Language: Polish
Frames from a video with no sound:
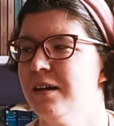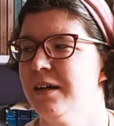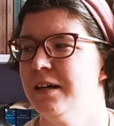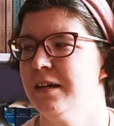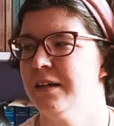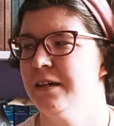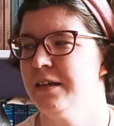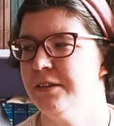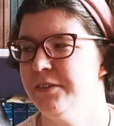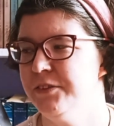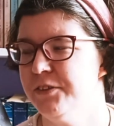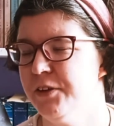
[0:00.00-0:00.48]

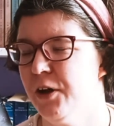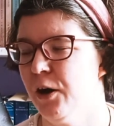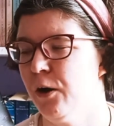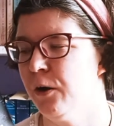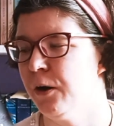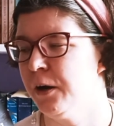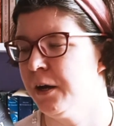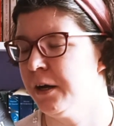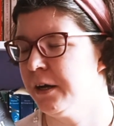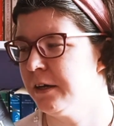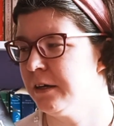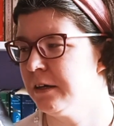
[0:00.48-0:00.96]
No,
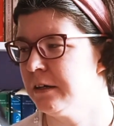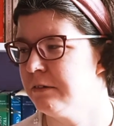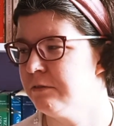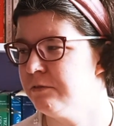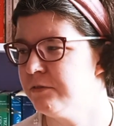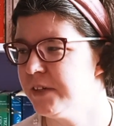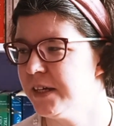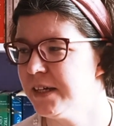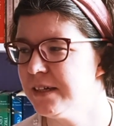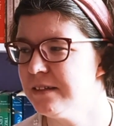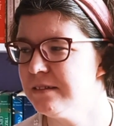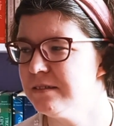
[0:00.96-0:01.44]

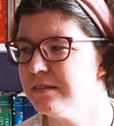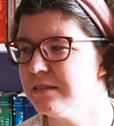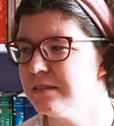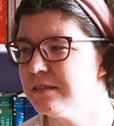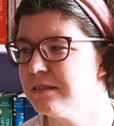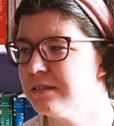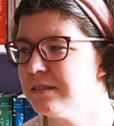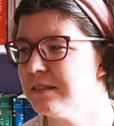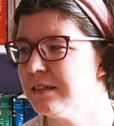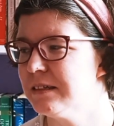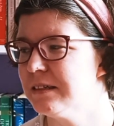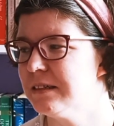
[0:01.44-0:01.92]

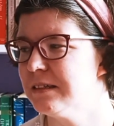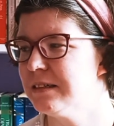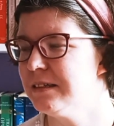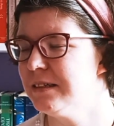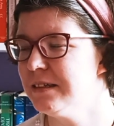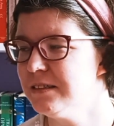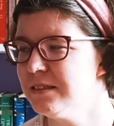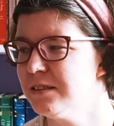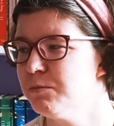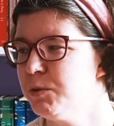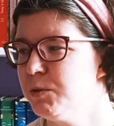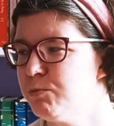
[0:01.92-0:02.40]
więc
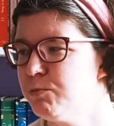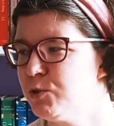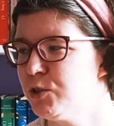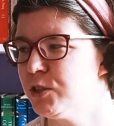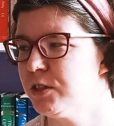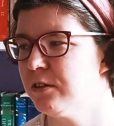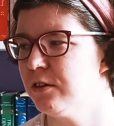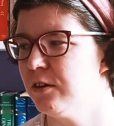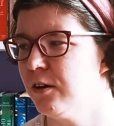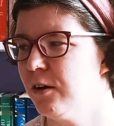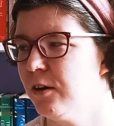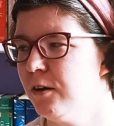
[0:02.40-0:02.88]
jest mi
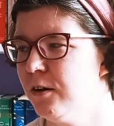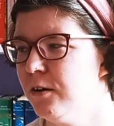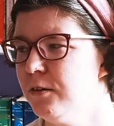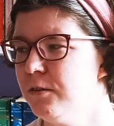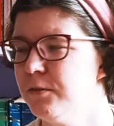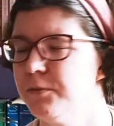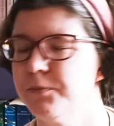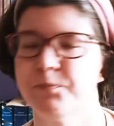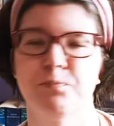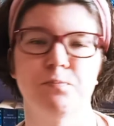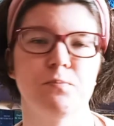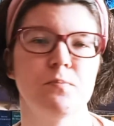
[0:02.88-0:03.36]
przykro,
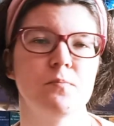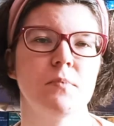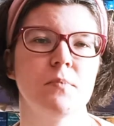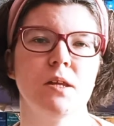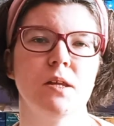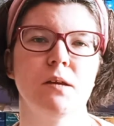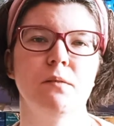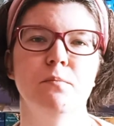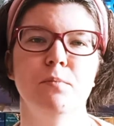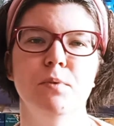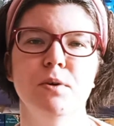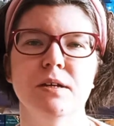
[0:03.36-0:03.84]

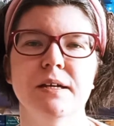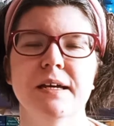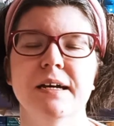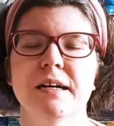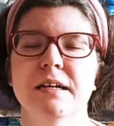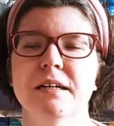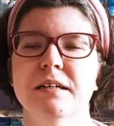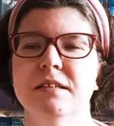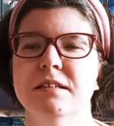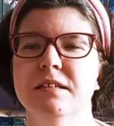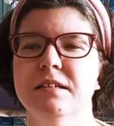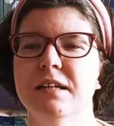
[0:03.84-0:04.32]
bo ja
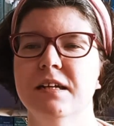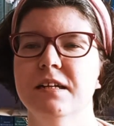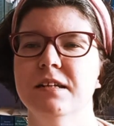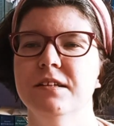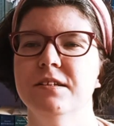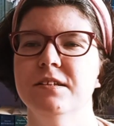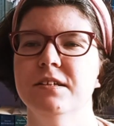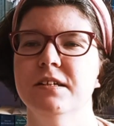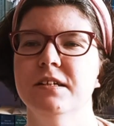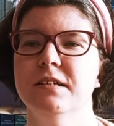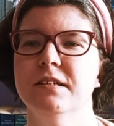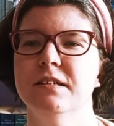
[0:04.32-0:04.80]

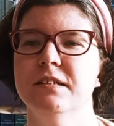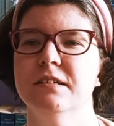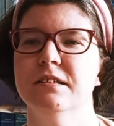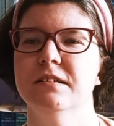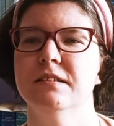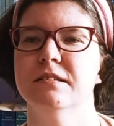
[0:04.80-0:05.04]
generalnie